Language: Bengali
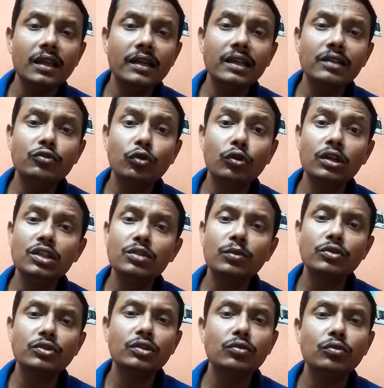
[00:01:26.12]
এটা চল্লিশ
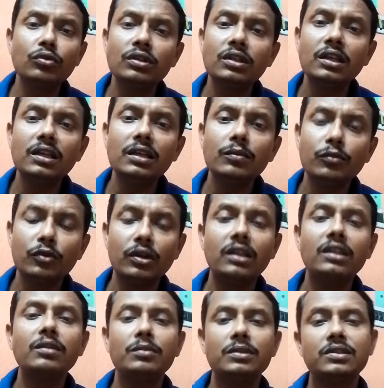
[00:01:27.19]
বছরের ঊর্ধ্বে
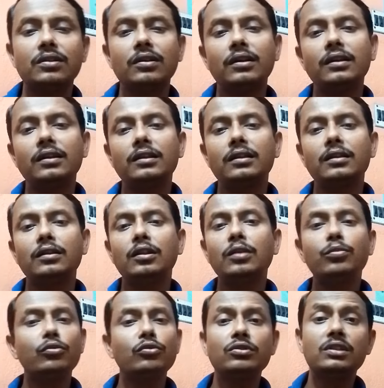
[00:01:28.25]
মহিলাদের বেশি হয়
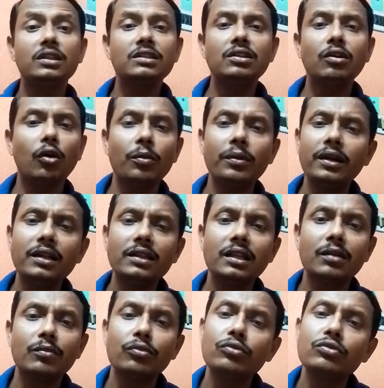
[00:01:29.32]
তাই পুরুষদের যে হবে না
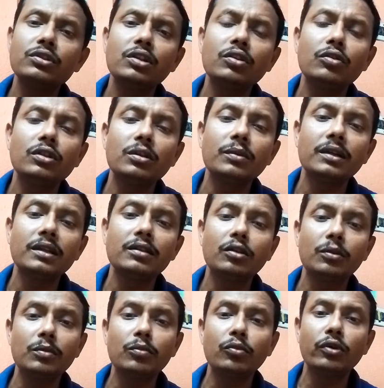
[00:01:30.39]
তারা পুরুষদেরও হতে পারে
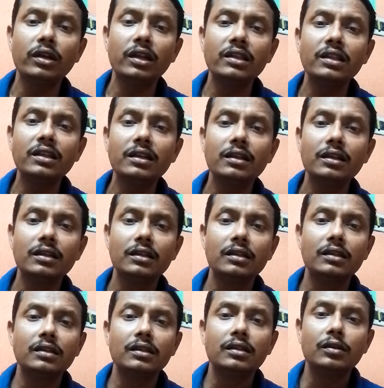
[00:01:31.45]
তবে মহিলাদের
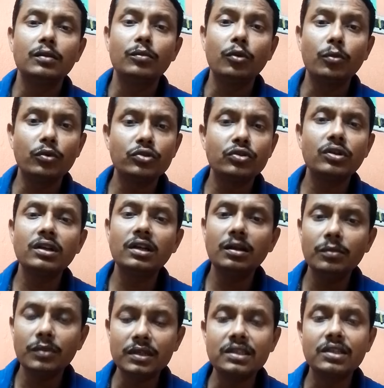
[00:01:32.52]
প্রপোর্শনেটলি
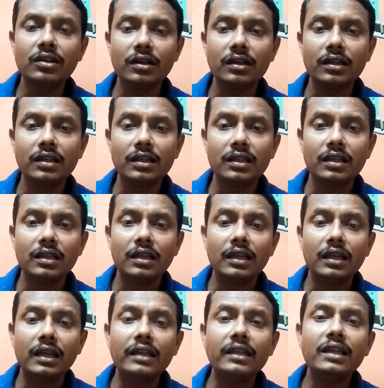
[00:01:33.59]
বেশি হয়
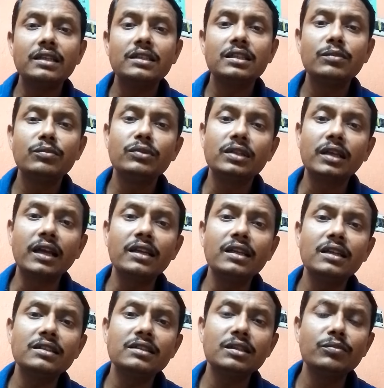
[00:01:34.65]
এটা সিম সাইন
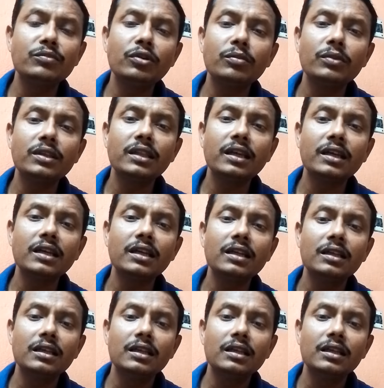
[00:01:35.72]
অ্যান্ড সিমটম কী থাকে